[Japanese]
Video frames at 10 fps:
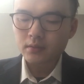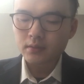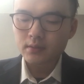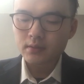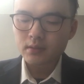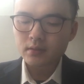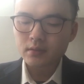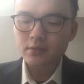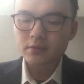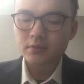
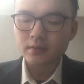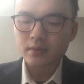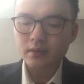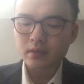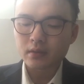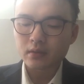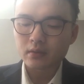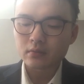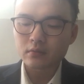2020年から